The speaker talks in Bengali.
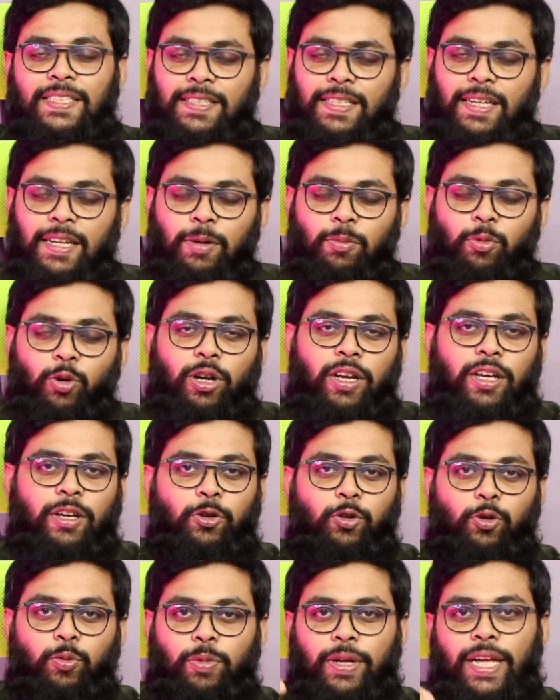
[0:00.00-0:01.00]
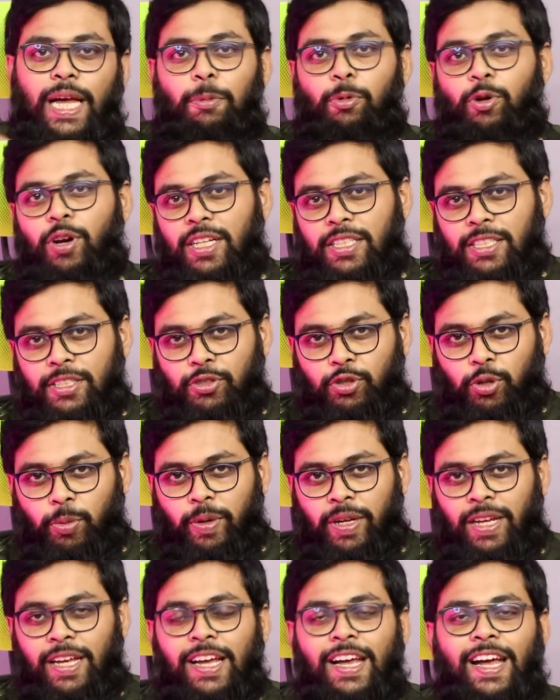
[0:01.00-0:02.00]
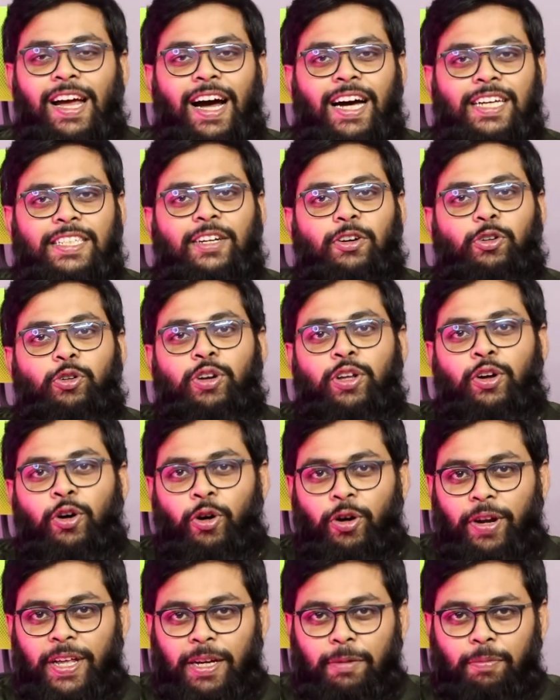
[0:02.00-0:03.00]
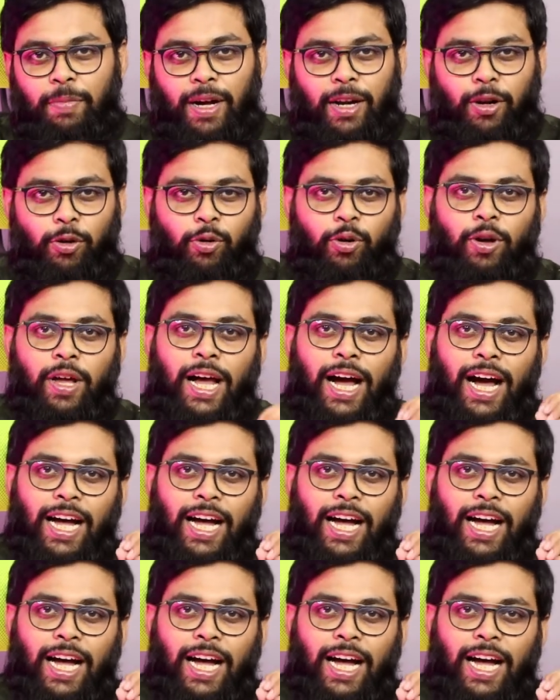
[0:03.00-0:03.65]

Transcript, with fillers: আসসালামু আলাইকুম কেমন আছেন সবাই আশা করি অনেক ভালো